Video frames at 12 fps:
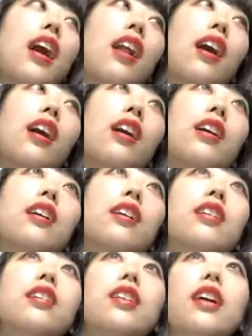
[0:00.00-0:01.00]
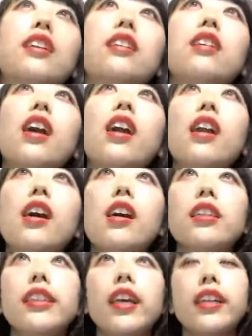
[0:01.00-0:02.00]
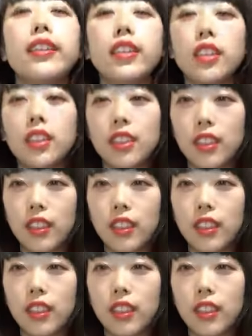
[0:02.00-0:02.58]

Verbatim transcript: 原安原チャレンジ